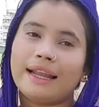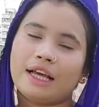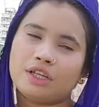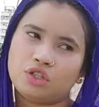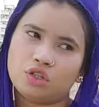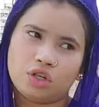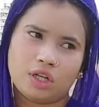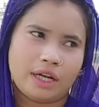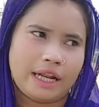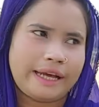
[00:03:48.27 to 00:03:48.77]

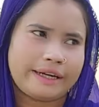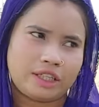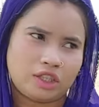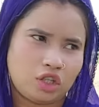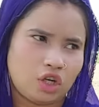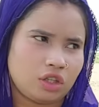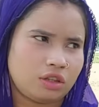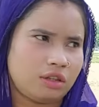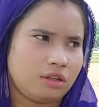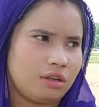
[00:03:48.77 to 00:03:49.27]
না শুনেন
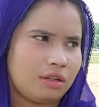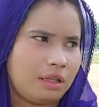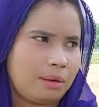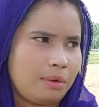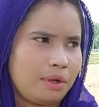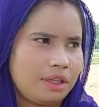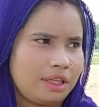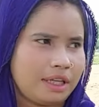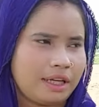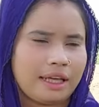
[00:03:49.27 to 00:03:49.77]
একটা সত্যি
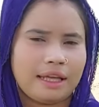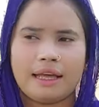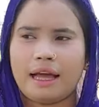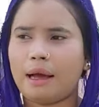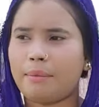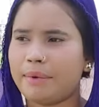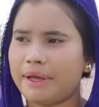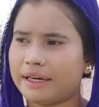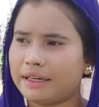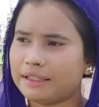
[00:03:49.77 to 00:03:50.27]
কথা বলতে কি
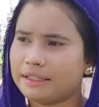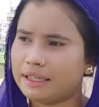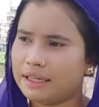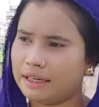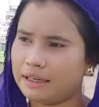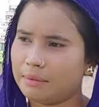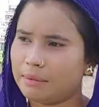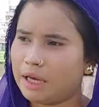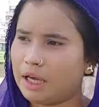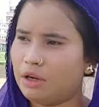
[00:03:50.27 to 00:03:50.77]
আমি একটা
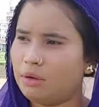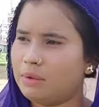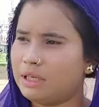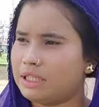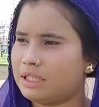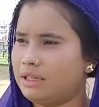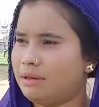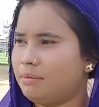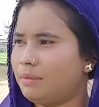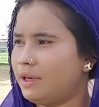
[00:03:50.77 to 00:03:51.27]
ছেলেকে
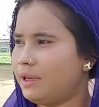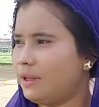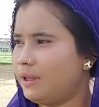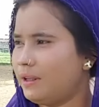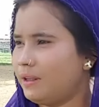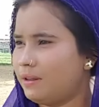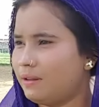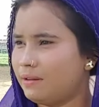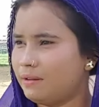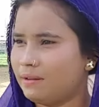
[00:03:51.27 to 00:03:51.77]
ভালোবাসতাম ভাই
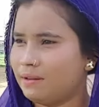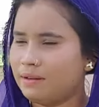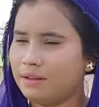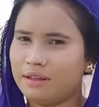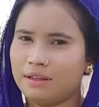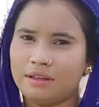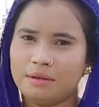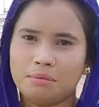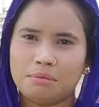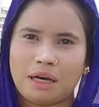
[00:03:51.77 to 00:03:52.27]
আচ্ছা
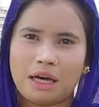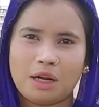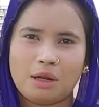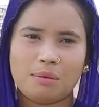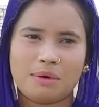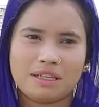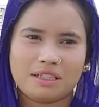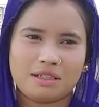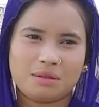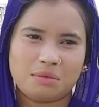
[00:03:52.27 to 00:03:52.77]

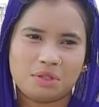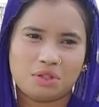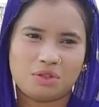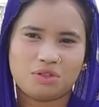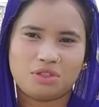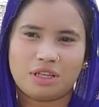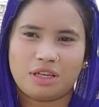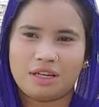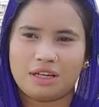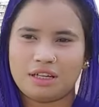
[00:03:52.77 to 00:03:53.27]
ভালোবাসতাম
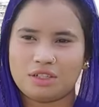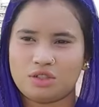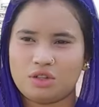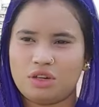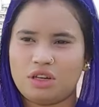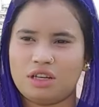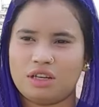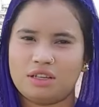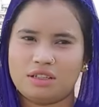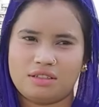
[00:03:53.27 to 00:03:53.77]
কিন্তু ছেলেটা
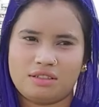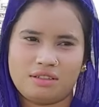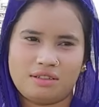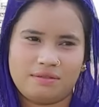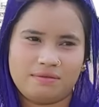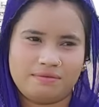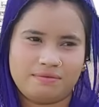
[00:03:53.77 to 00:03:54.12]
চলে গেছে